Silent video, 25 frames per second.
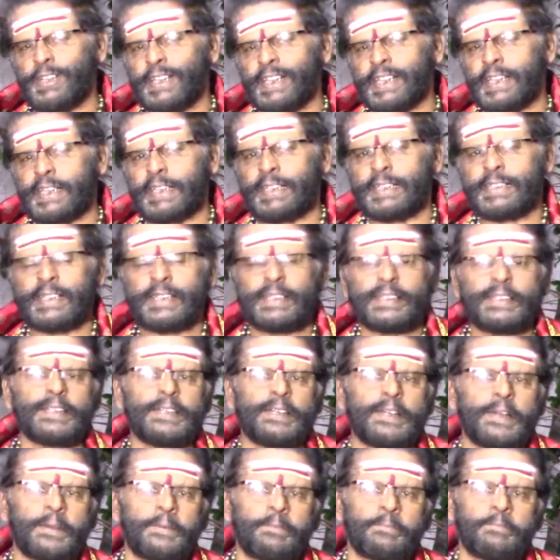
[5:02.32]
கொண்டிருக்கின்றது
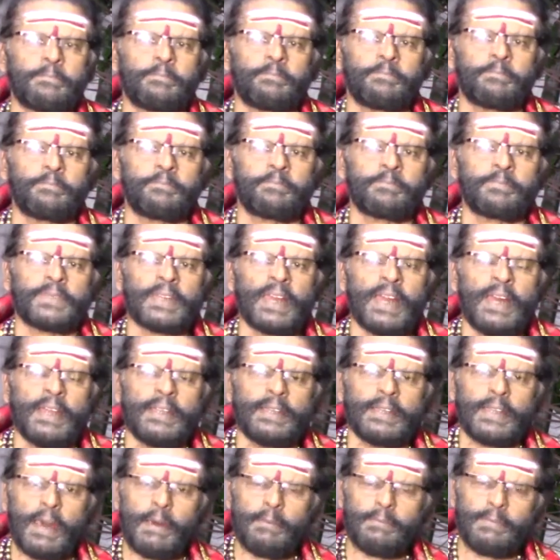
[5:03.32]

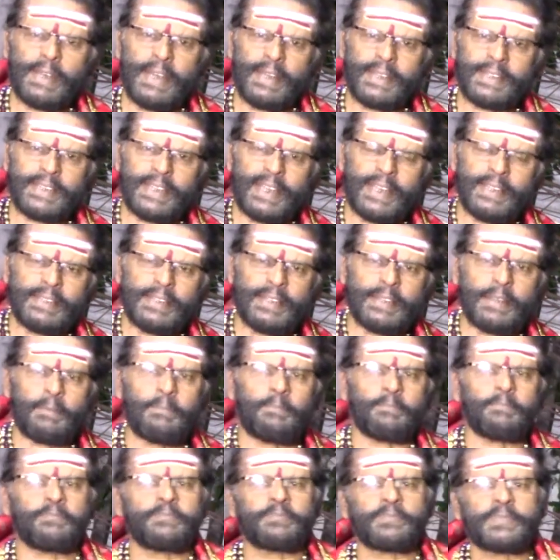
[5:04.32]
நாம் நேற்றைய தினம்
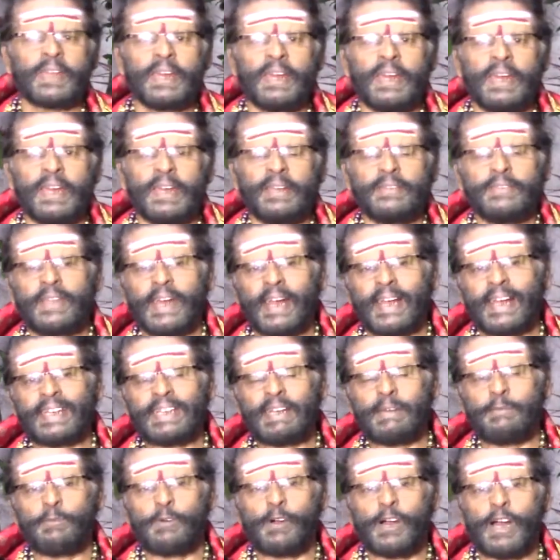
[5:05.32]
இந்த
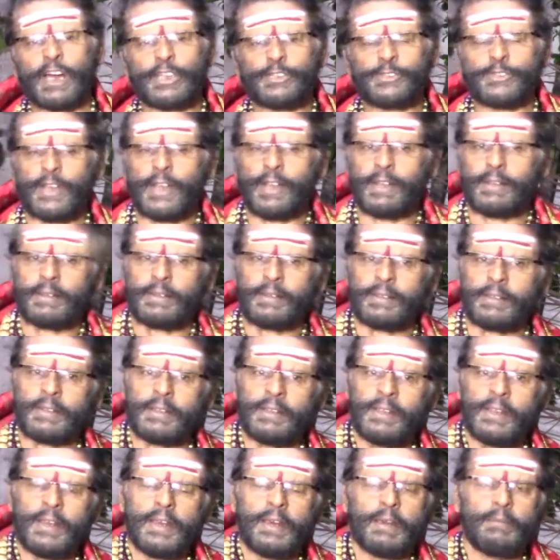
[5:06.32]
கஜமுகாசுரன்
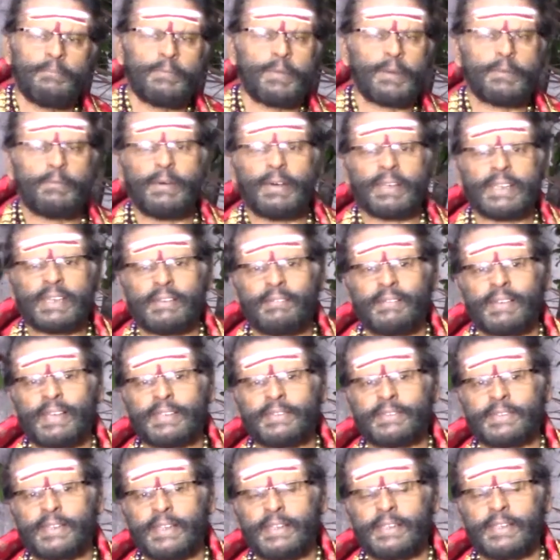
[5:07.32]

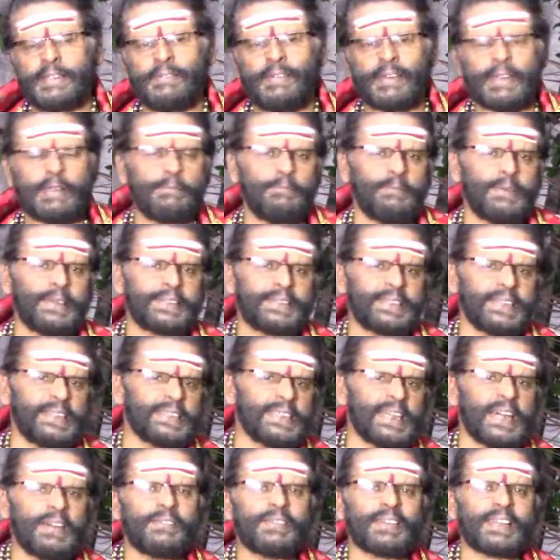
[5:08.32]
பிரம்மதேவனத்திலிருந்து வரம் பெற்றி
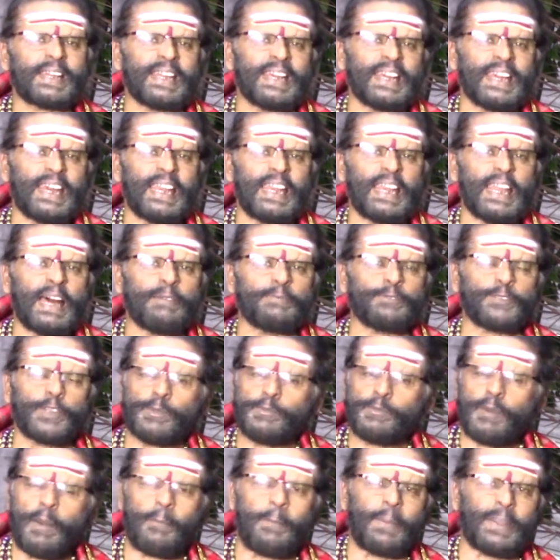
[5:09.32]
தேவர்களை எல்லாம்
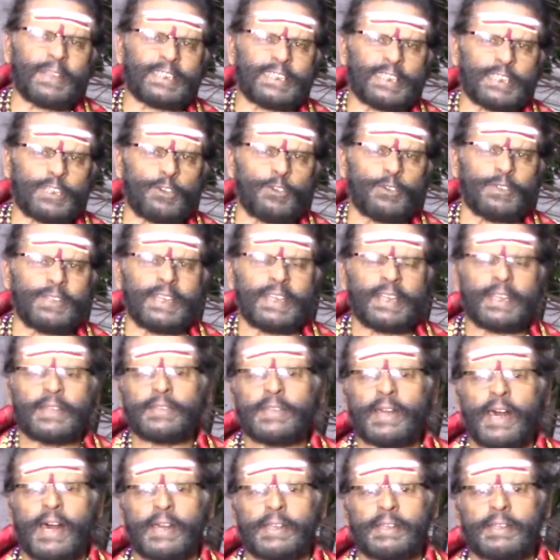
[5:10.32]
துன்பப்படுத்தி
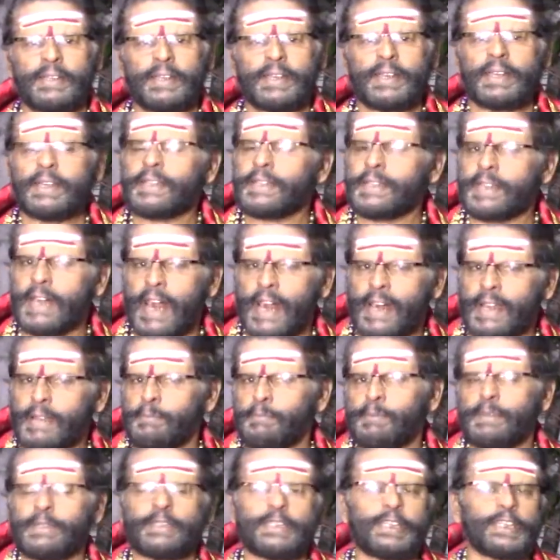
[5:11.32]
கொண்டிருந்தான் என்று
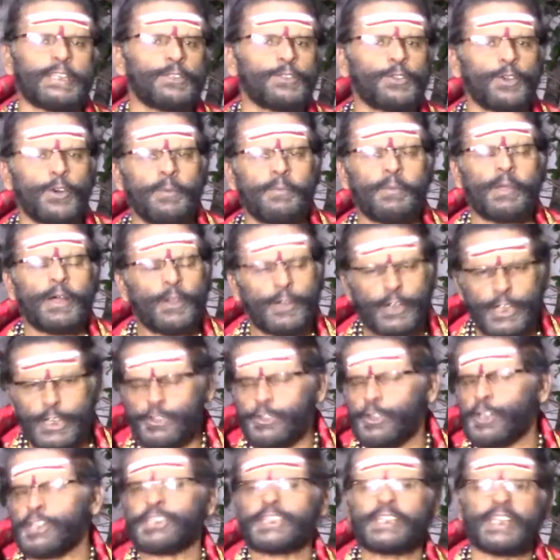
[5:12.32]
ஆரம்பித்திருந்தோம் அவனுடைய
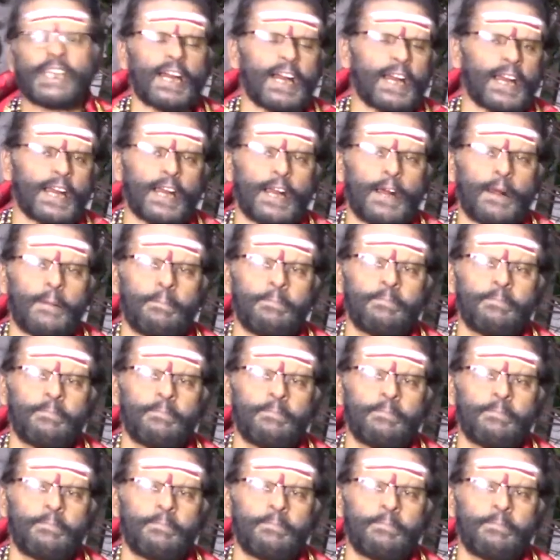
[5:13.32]
தொடர்ச்சியாக